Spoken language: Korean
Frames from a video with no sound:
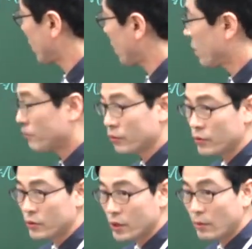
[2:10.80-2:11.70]
한다?
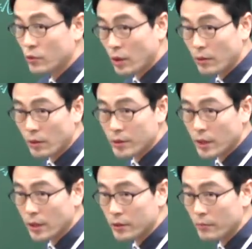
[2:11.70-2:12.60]
분사무소라고 하는
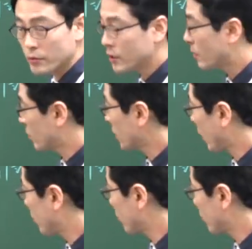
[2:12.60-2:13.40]
거잖아요. 그죠? 분사무소 나눌